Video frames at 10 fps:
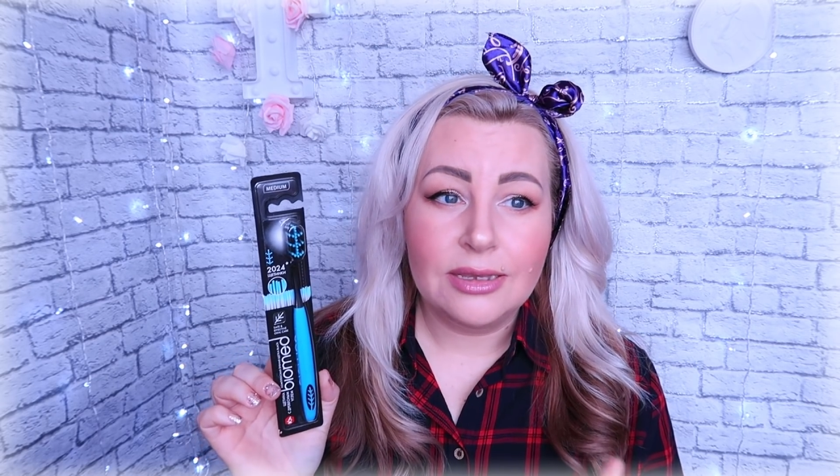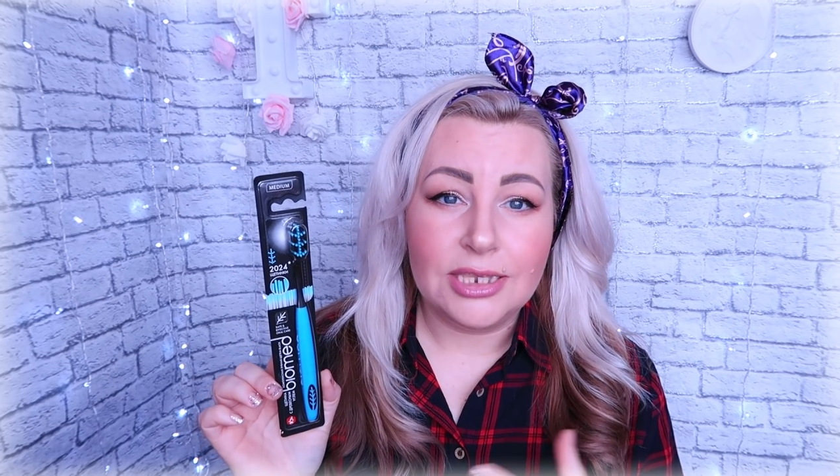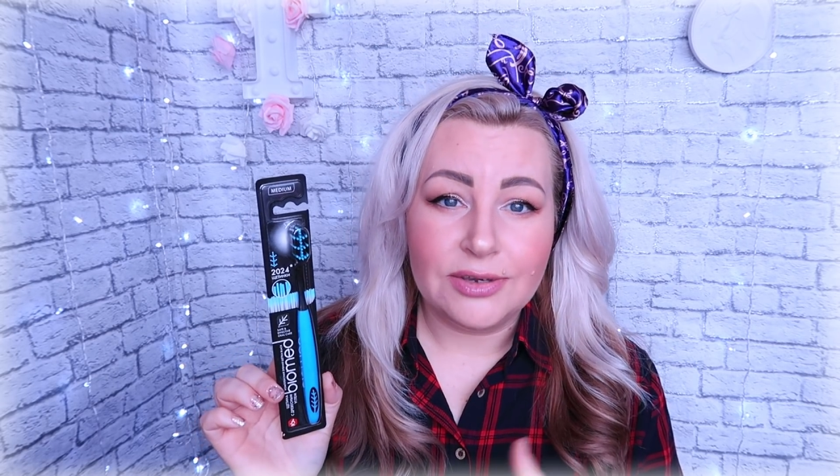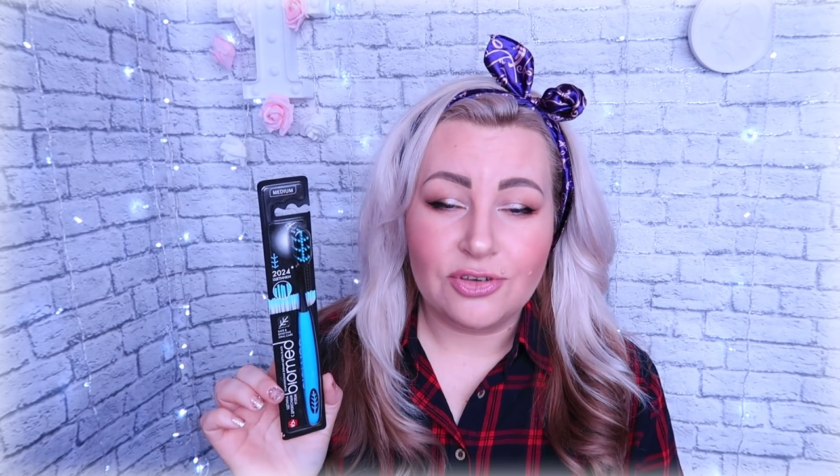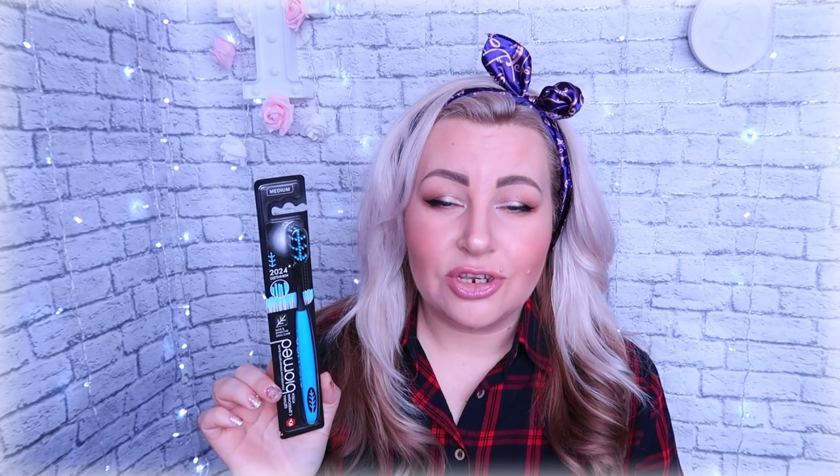
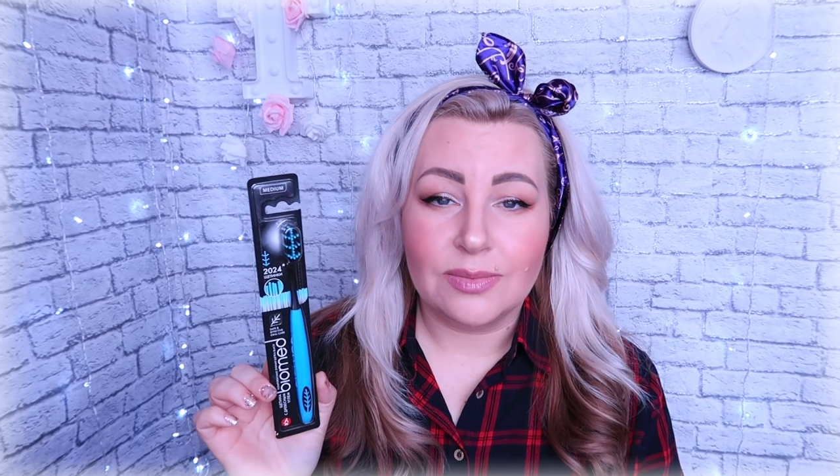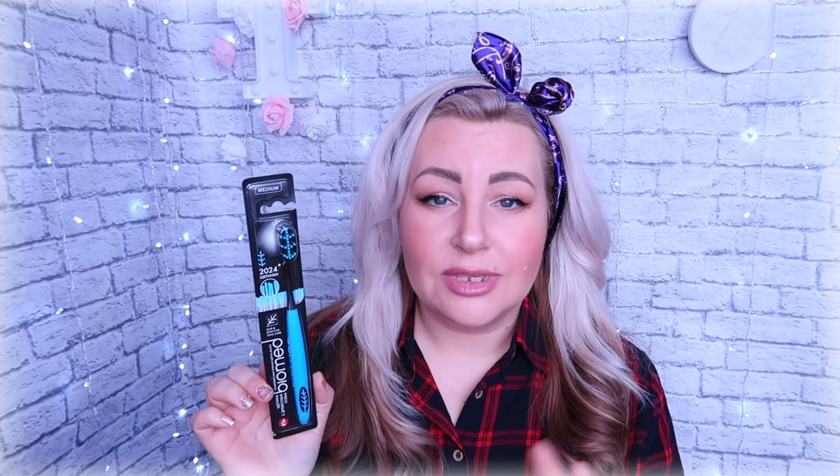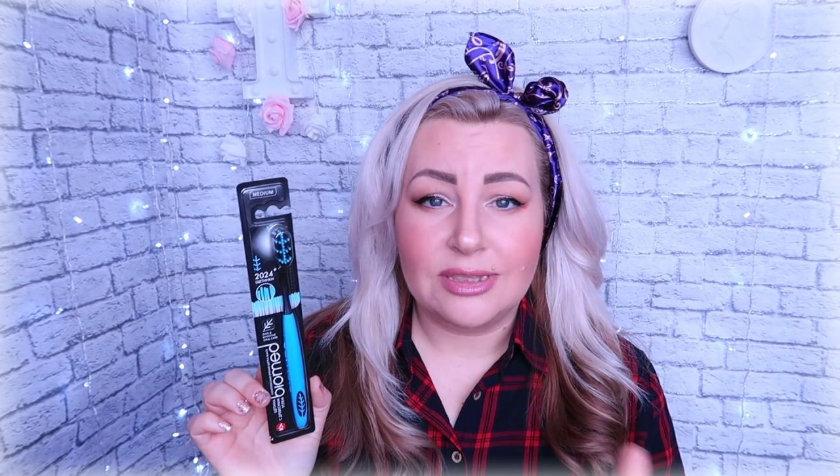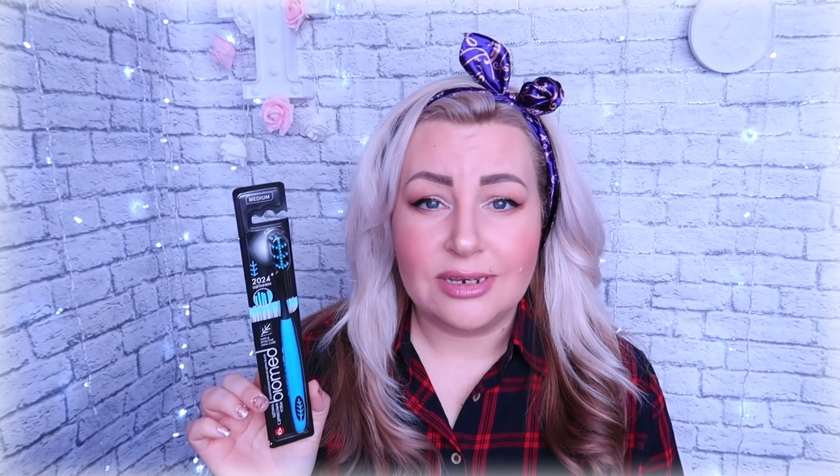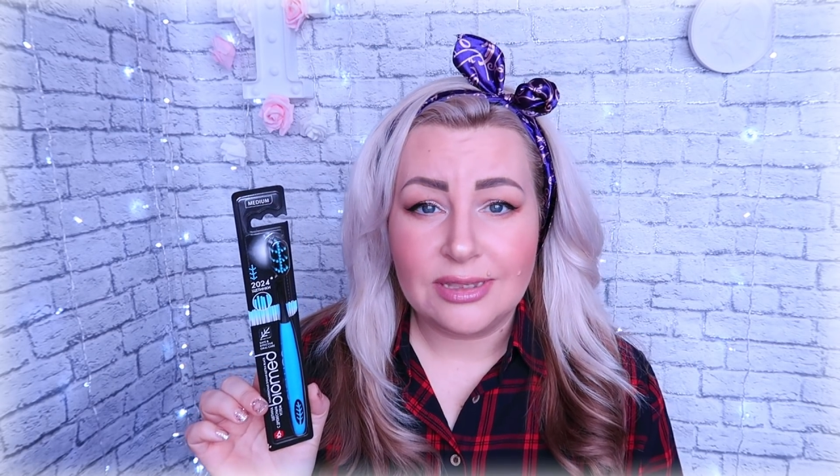девочкам
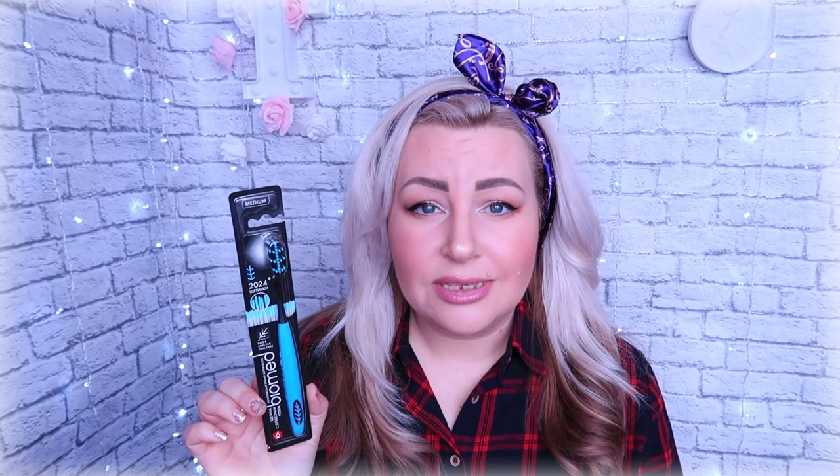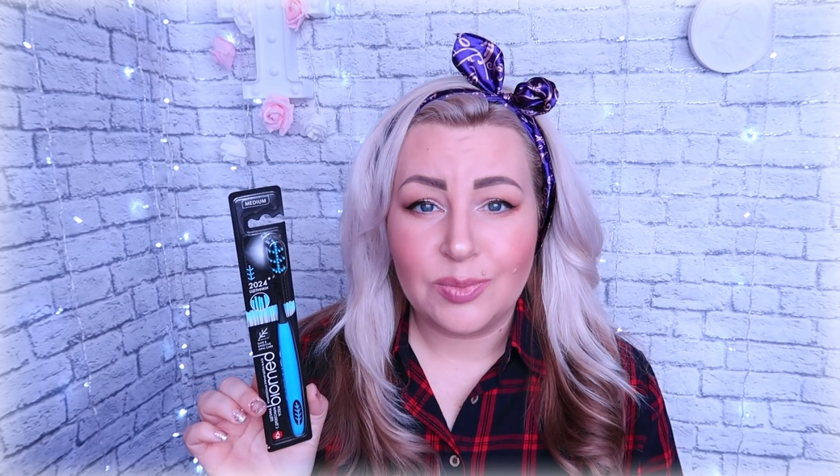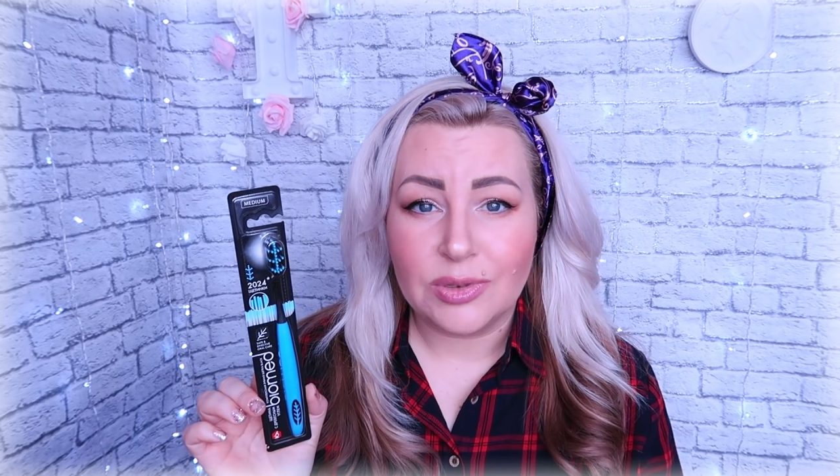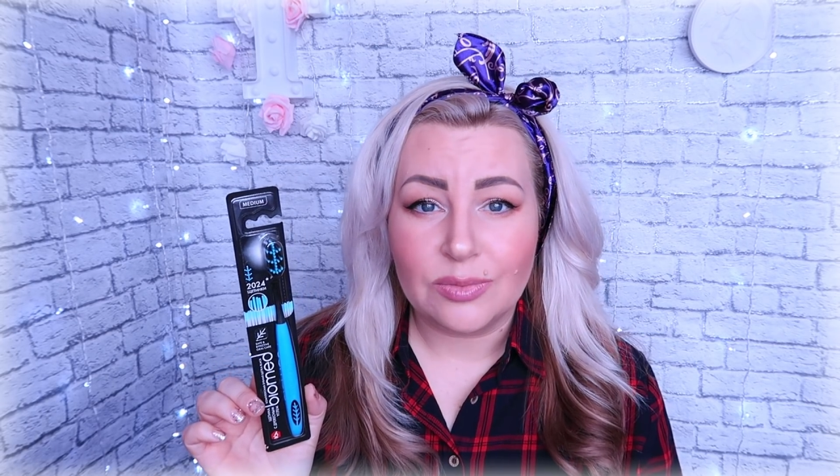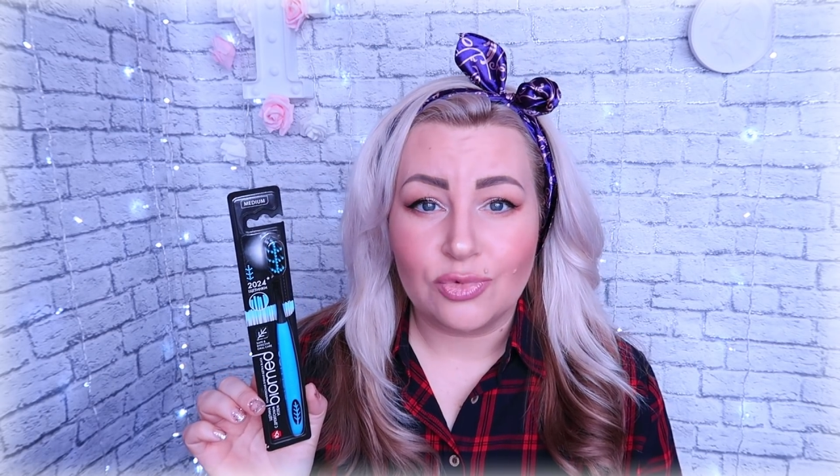за
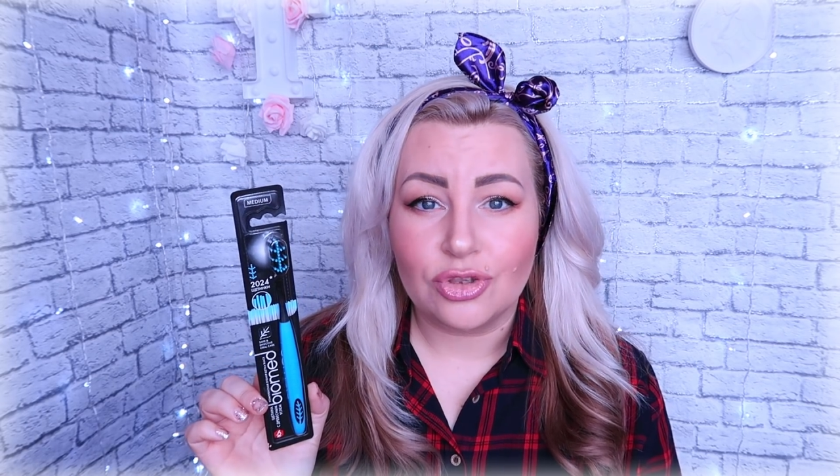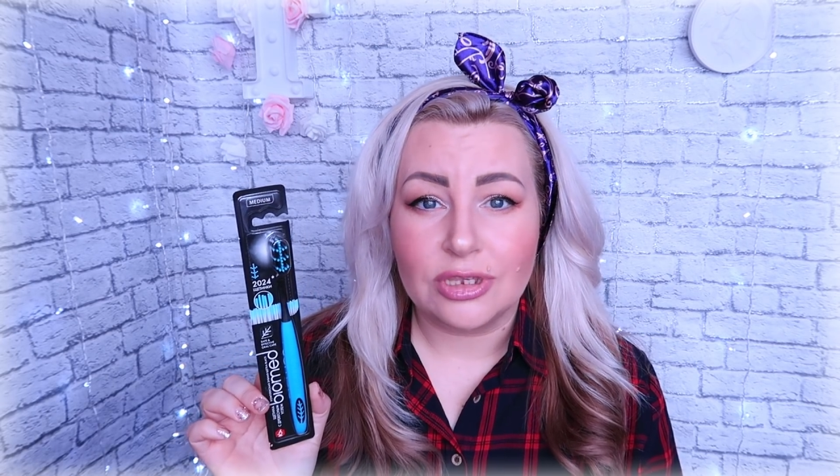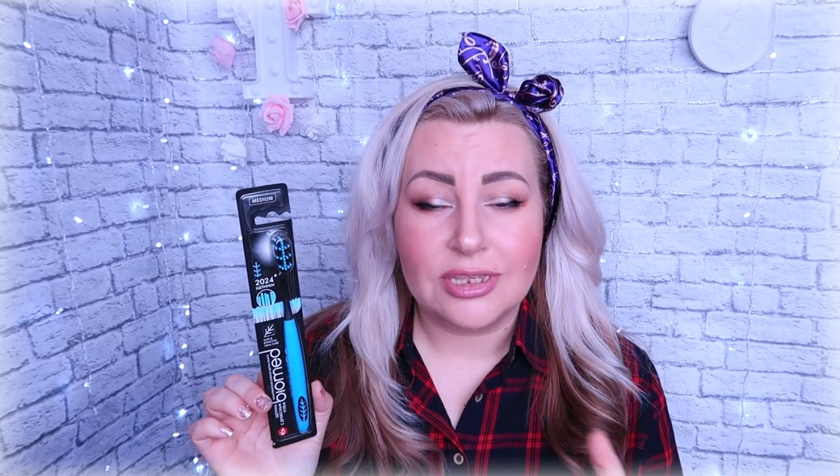30, потому что